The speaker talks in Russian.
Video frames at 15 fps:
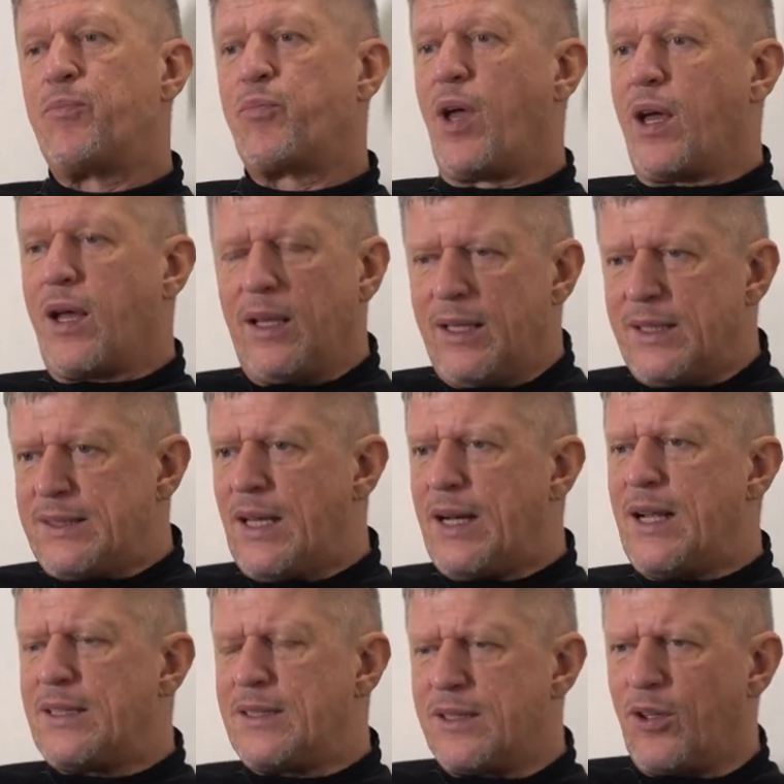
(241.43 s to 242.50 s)
Как она,
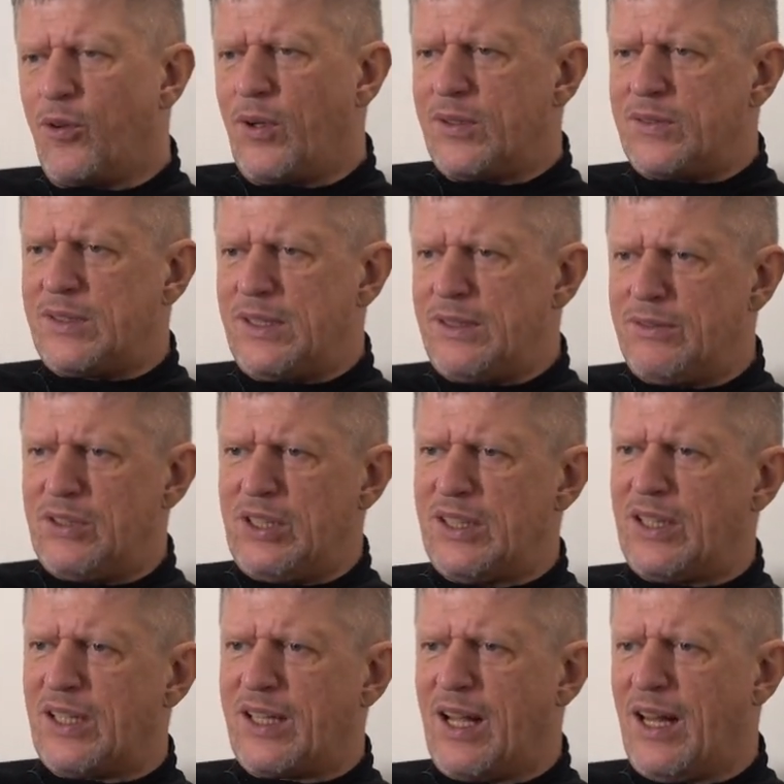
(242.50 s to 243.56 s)
зараза, это у вас в
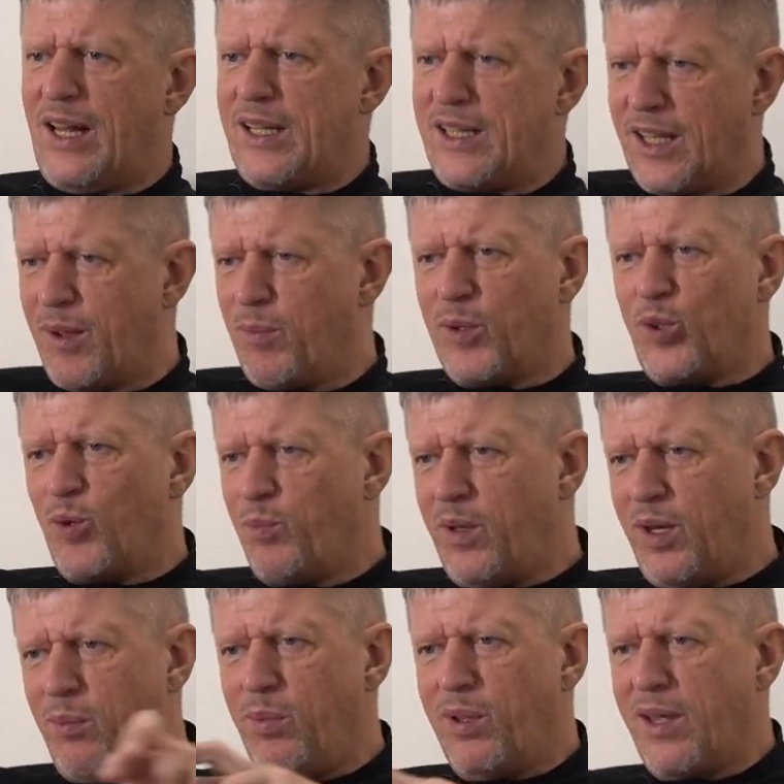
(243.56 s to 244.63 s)
центр галактики потом
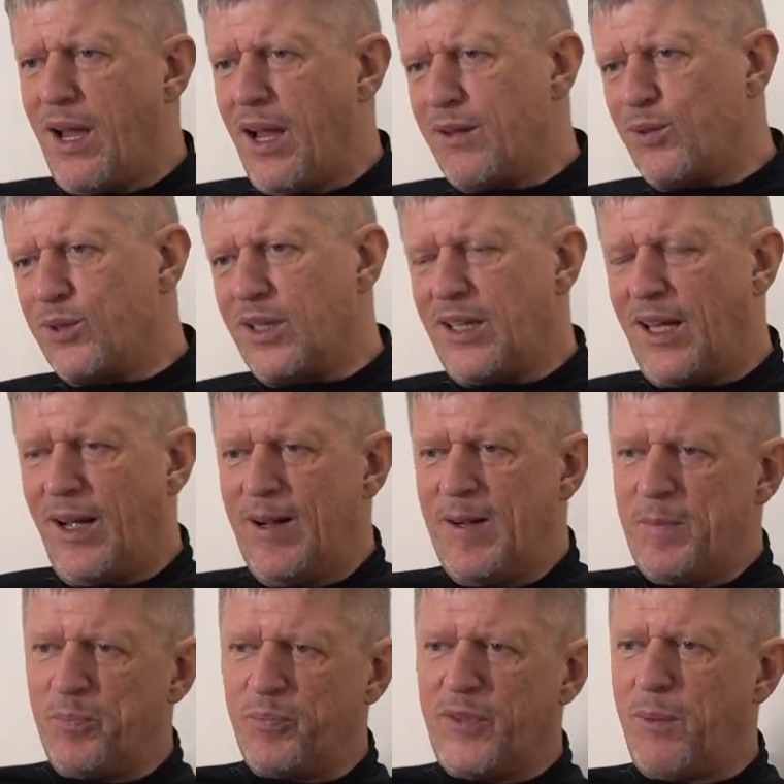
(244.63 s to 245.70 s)
перебегает. Вот она
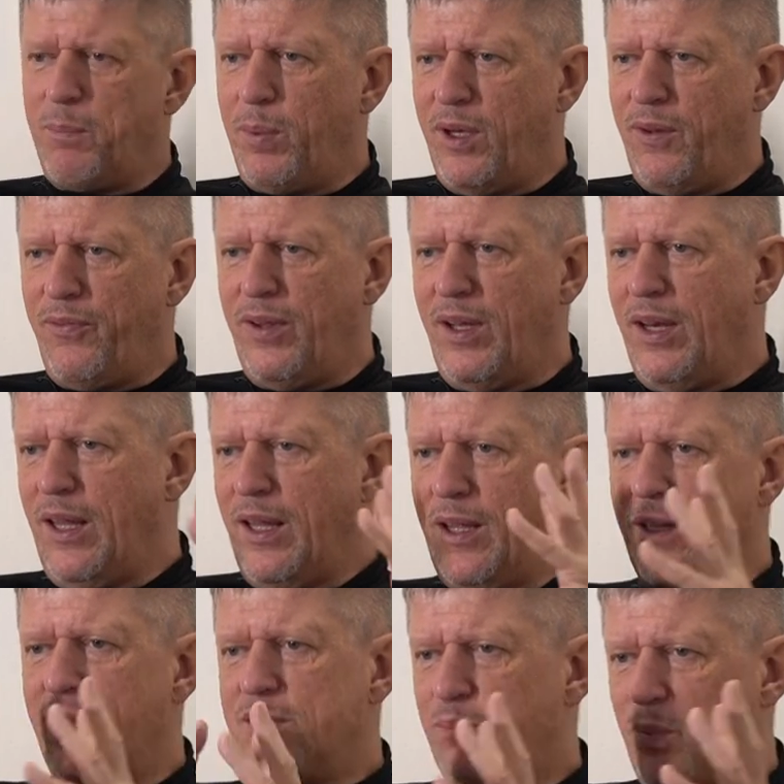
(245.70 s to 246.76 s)
на периферии
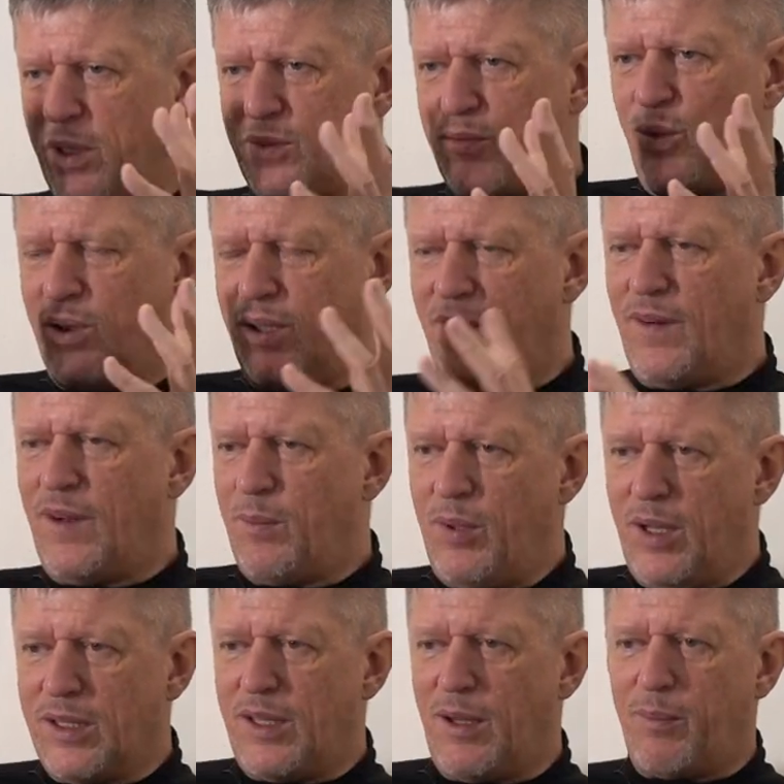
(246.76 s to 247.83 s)
из произвольного
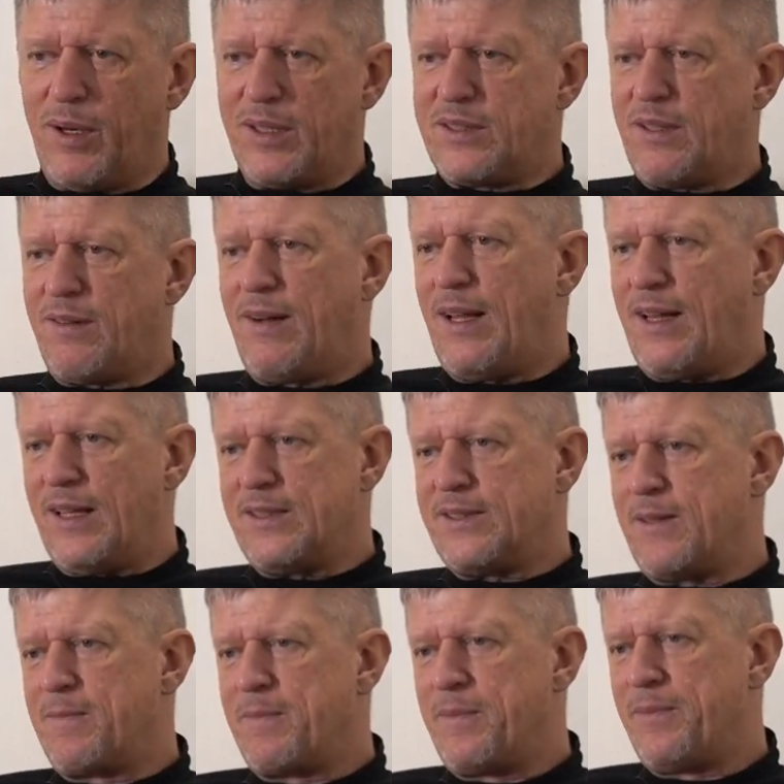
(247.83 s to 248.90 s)
объекта
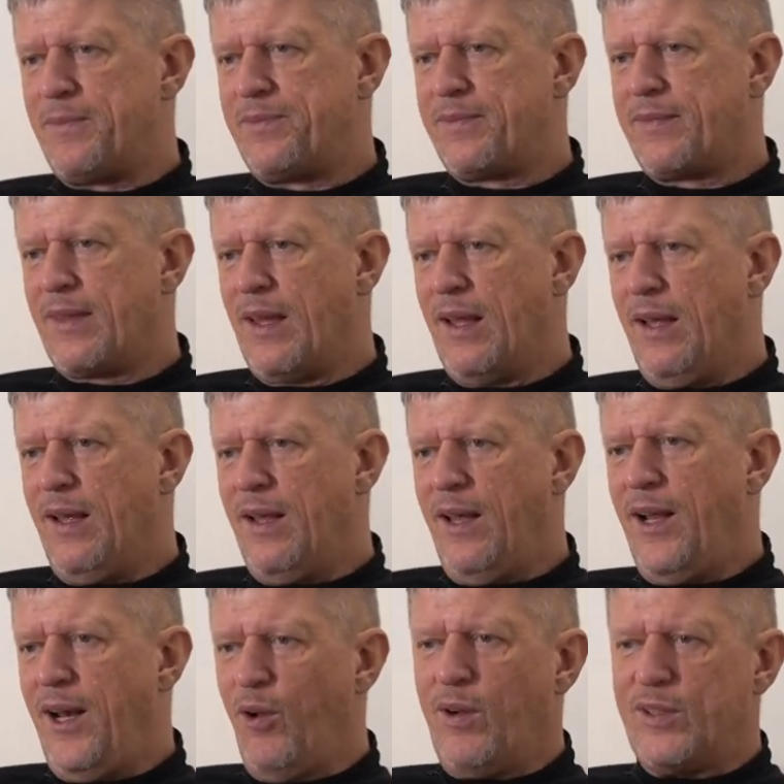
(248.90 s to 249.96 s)
образовалась.
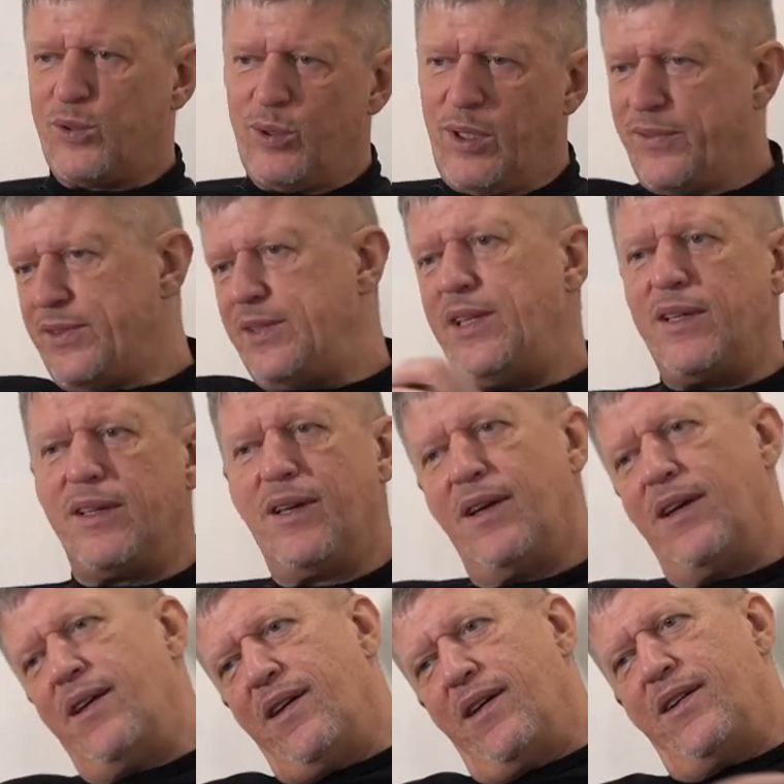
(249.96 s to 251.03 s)
Или у вас туда все
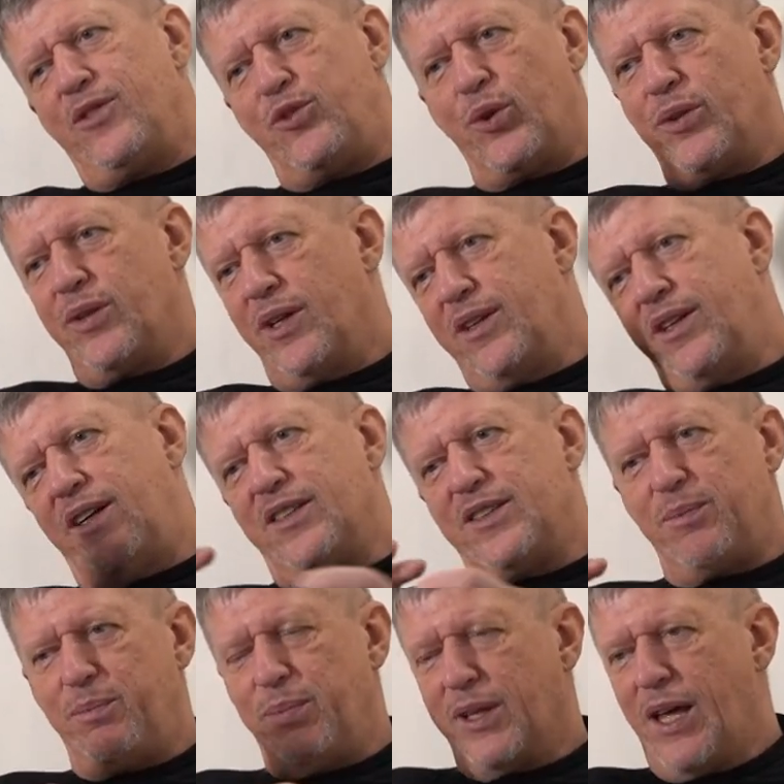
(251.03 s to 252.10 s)
черные дыры
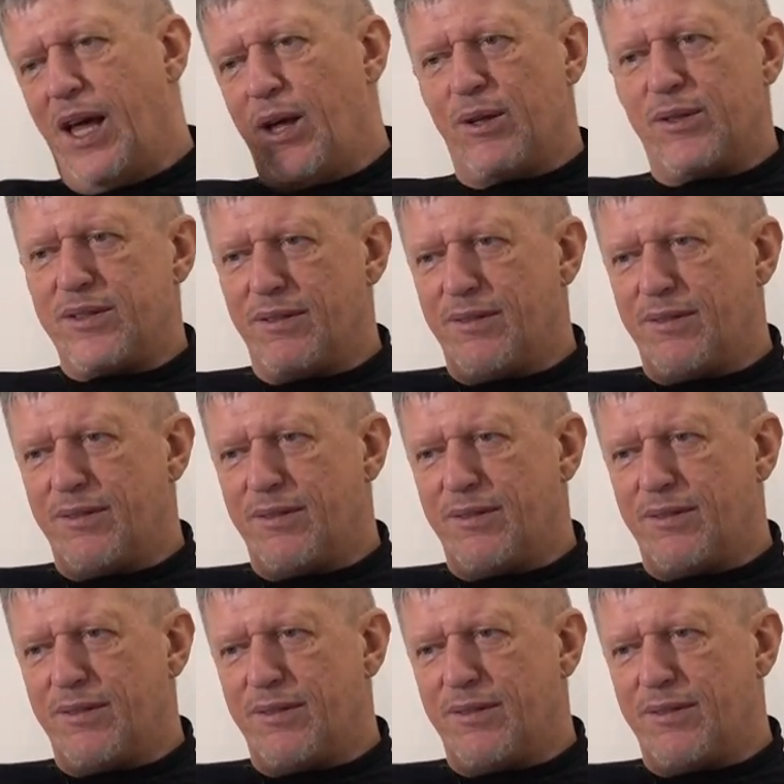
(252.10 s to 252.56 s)
сбегаются.